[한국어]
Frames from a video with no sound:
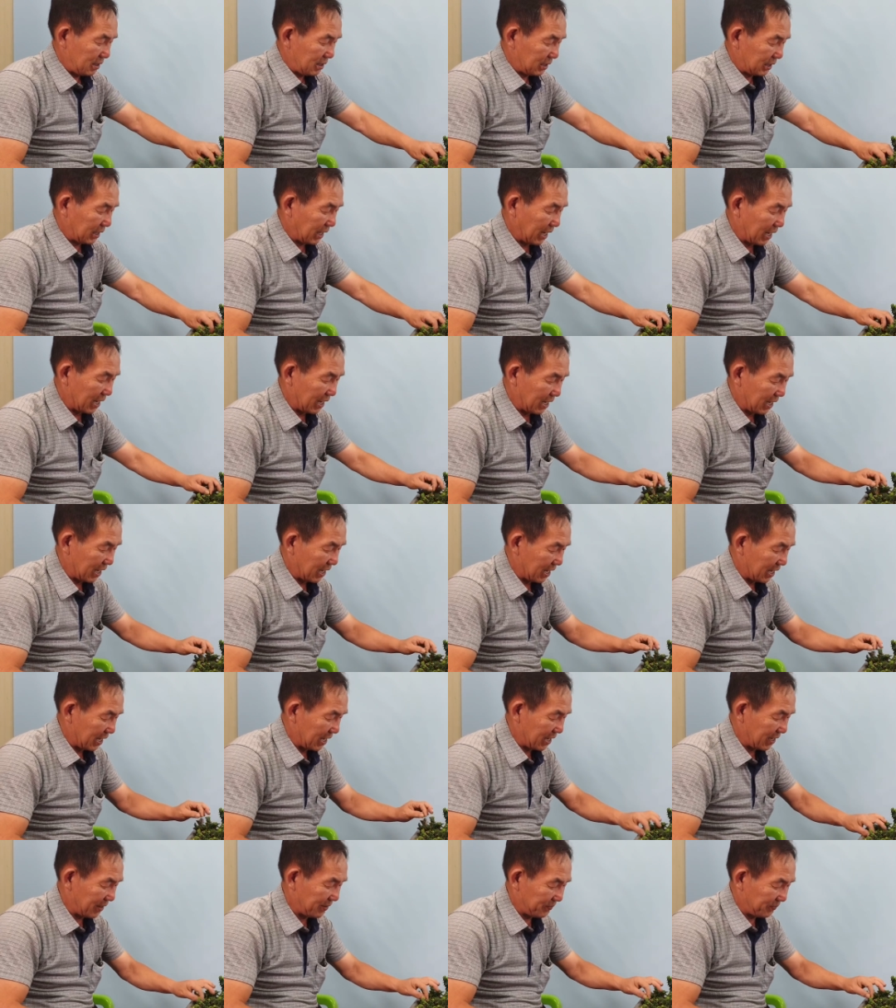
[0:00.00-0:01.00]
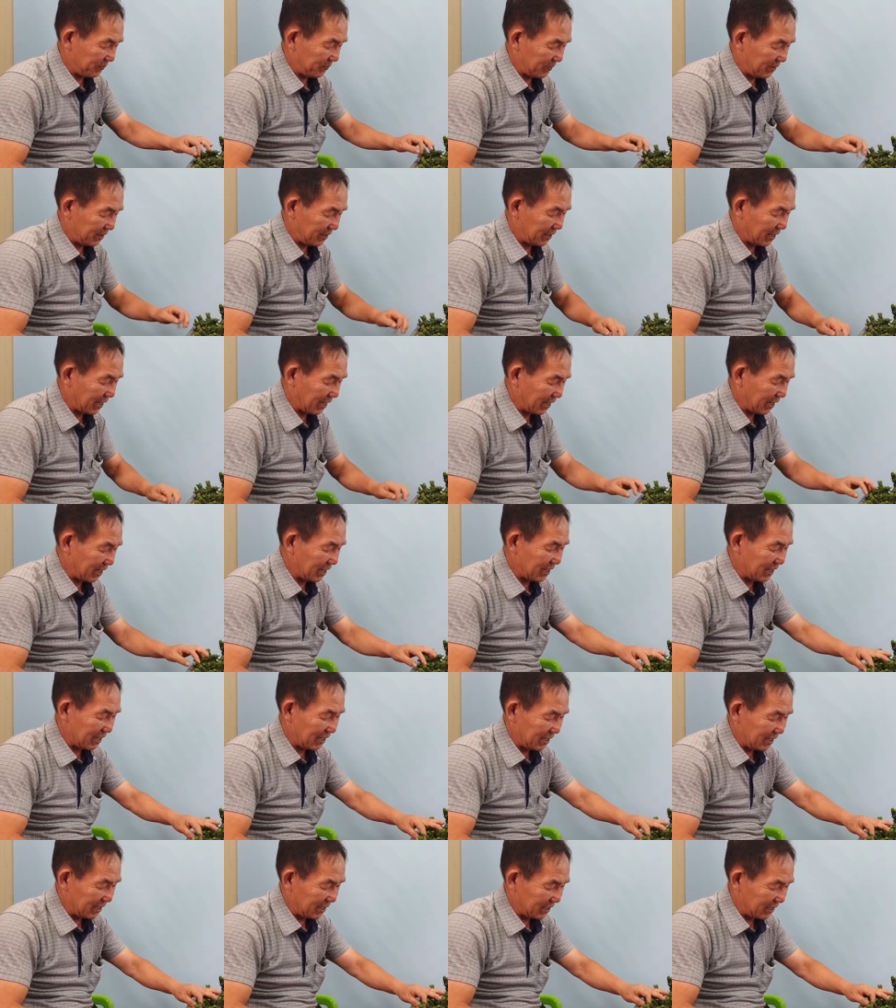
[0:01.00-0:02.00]
자, 제가
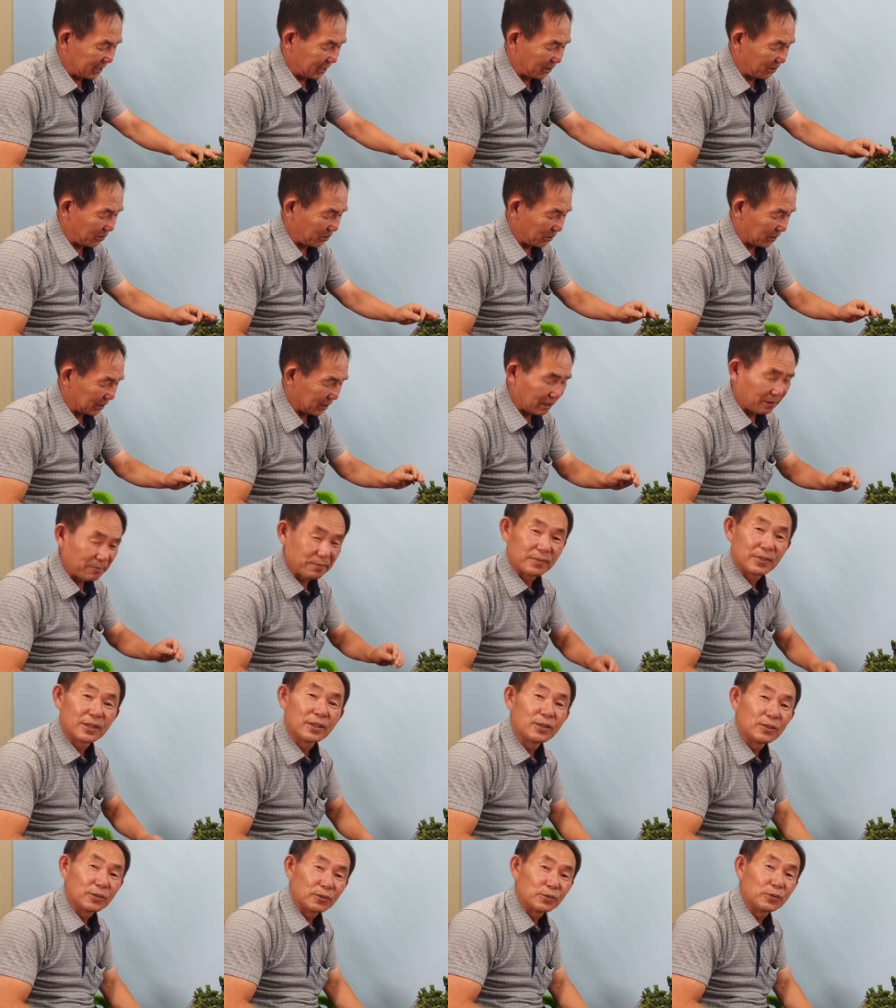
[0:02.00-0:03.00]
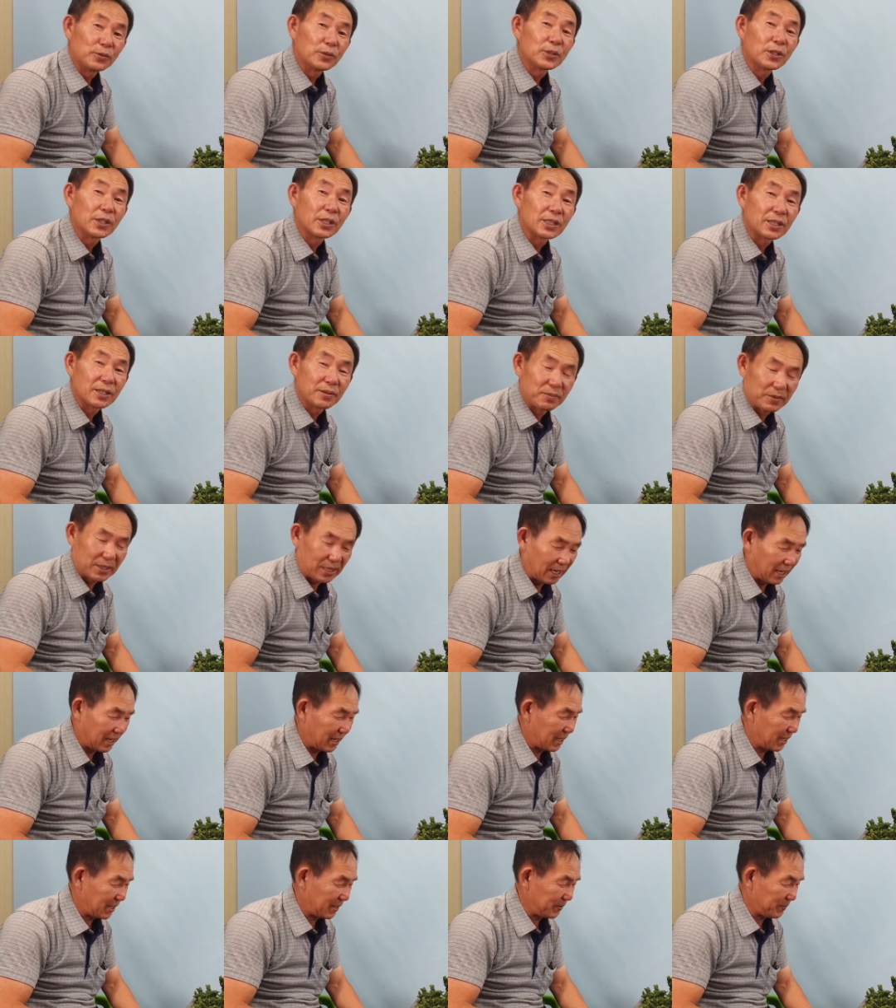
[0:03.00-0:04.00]
듣고 참 웃었습니다.
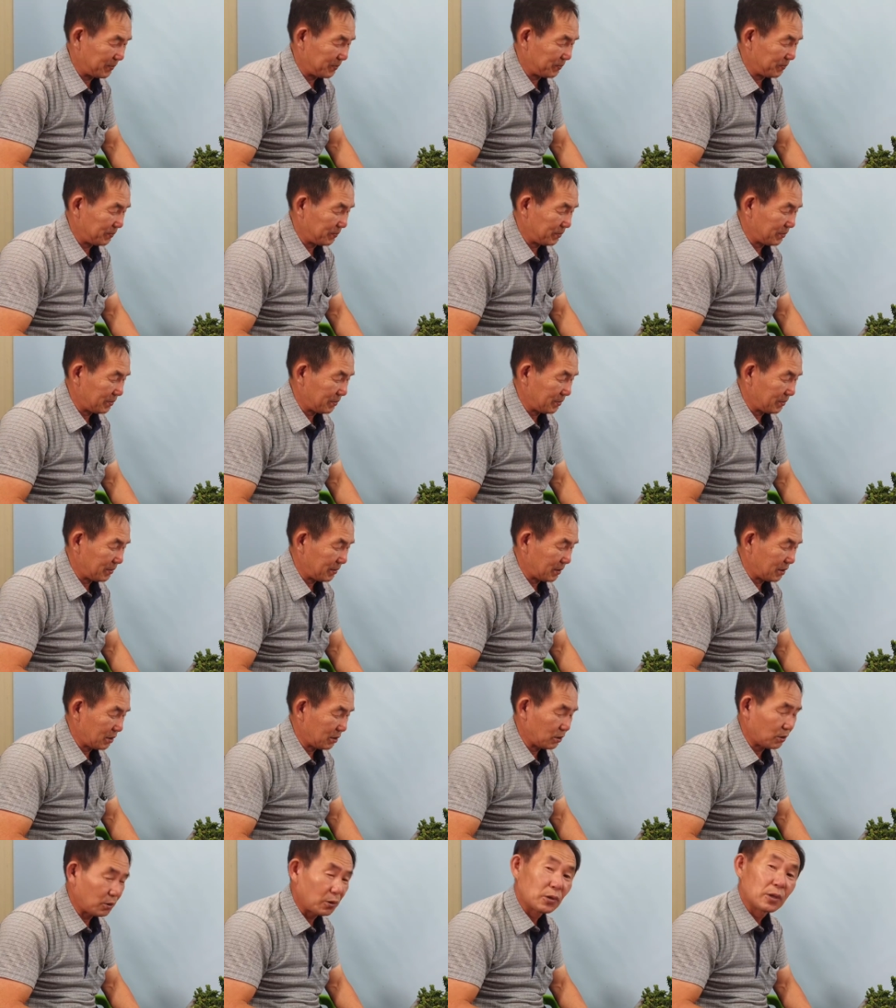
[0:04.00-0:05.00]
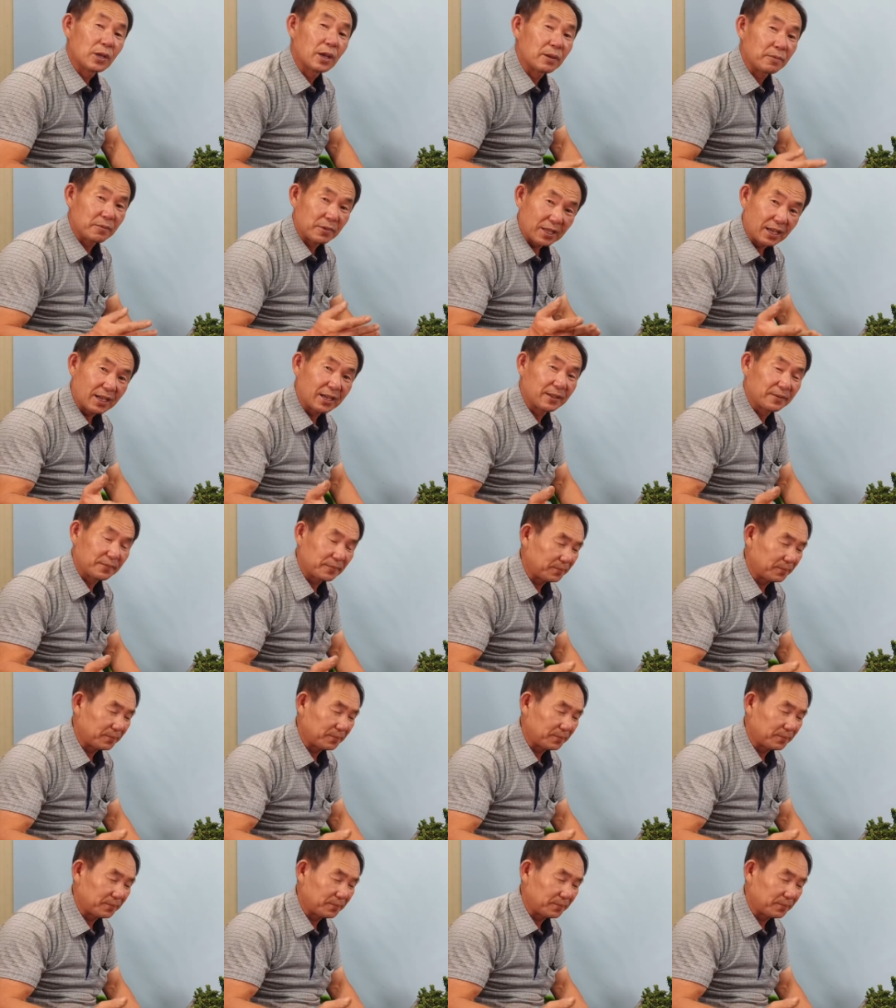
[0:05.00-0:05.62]
죄송합니다.